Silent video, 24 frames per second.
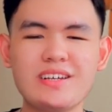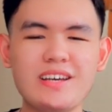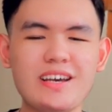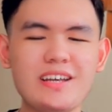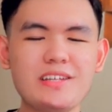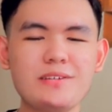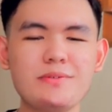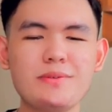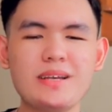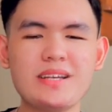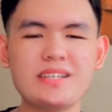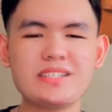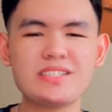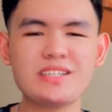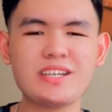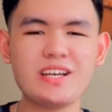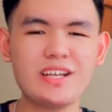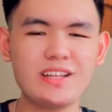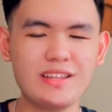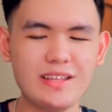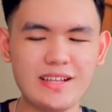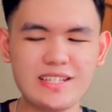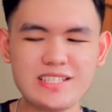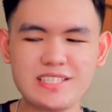Anyways,
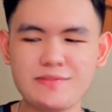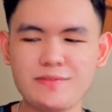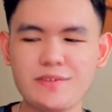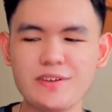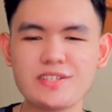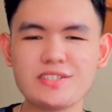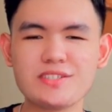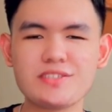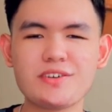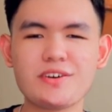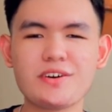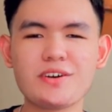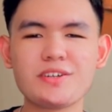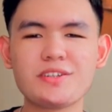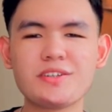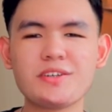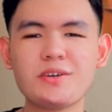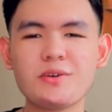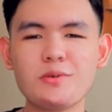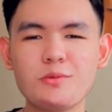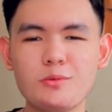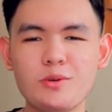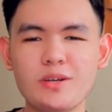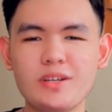let's first start
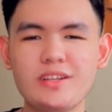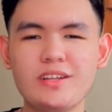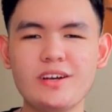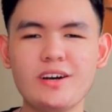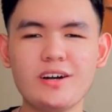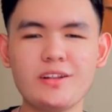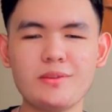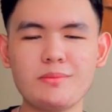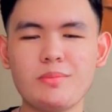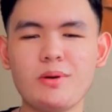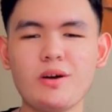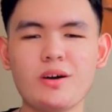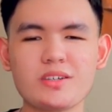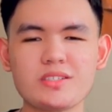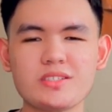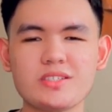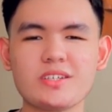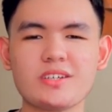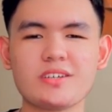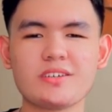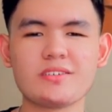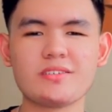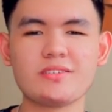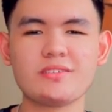with
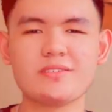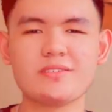unboxing.